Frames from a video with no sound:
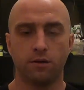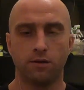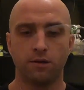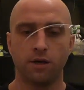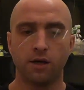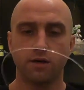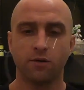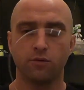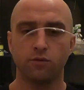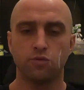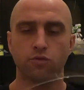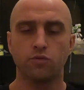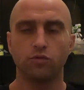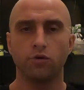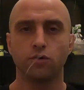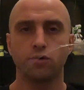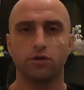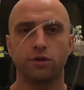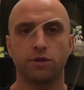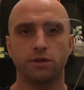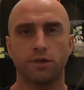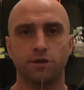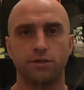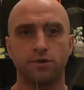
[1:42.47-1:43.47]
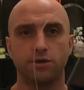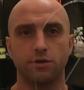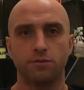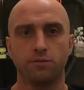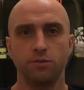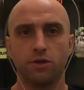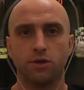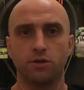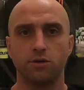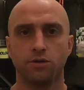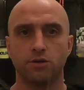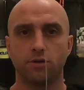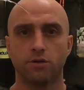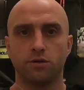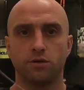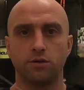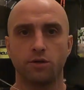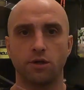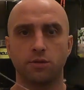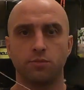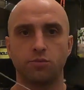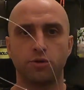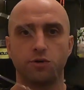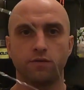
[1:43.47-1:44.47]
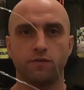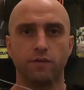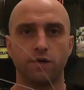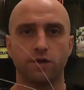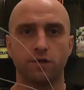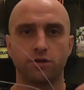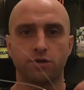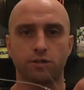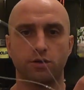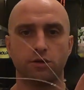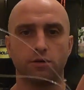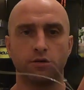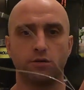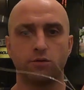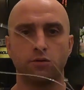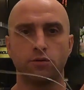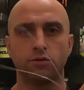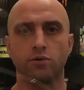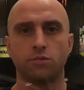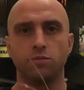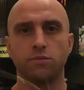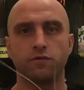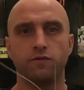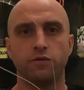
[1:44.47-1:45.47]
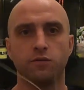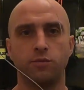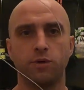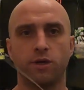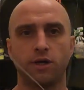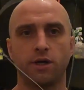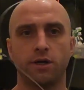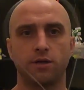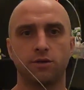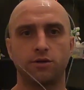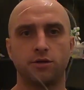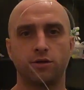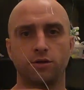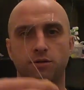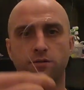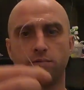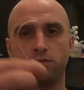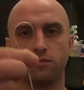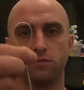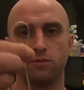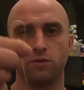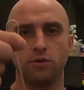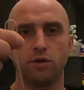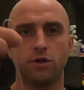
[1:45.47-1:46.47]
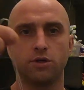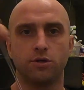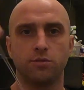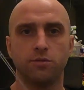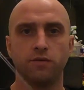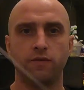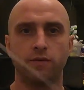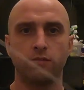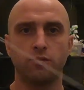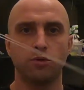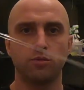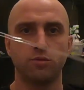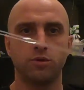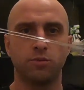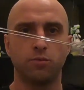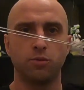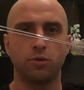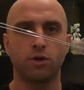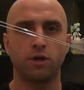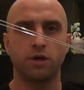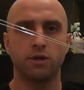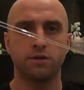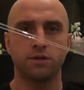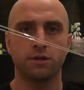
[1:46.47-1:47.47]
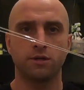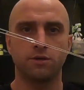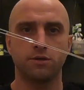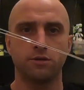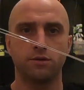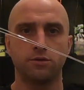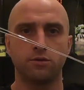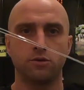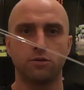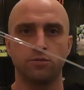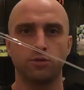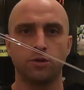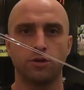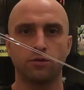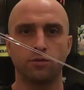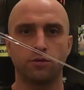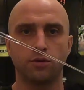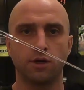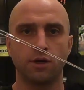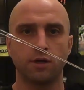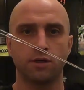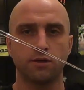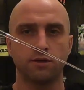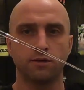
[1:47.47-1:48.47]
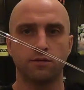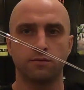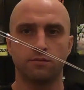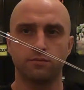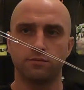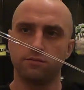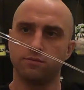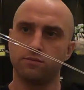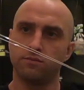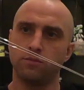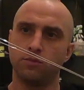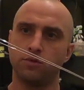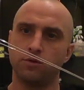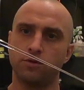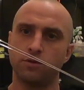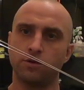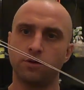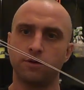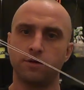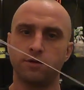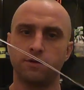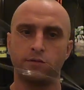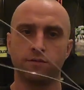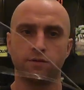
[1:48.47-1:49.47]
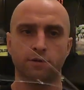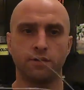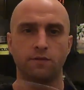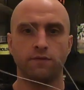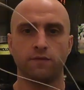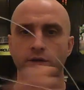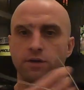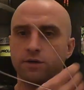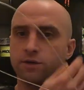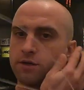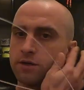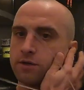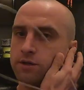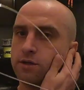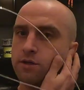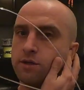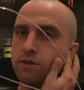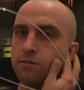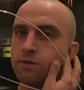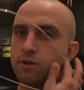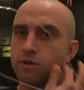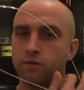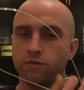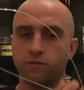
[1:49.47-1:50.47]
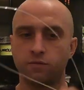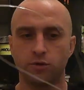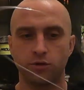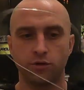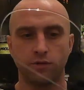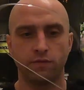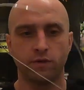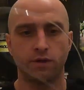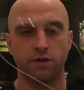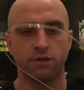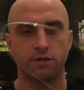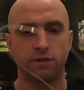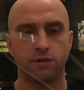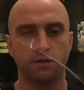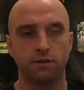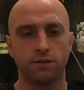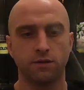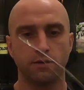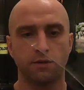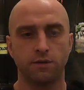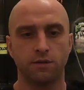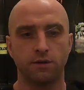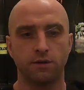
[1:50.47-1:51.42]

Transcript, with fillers: Jaką długość chcecie mieć tej przywieszki? To sobie wybieracie. No ja, żeby Wam dobrze pokazać, zrobię to tak. Może to jest ze 20 cm, może więcej.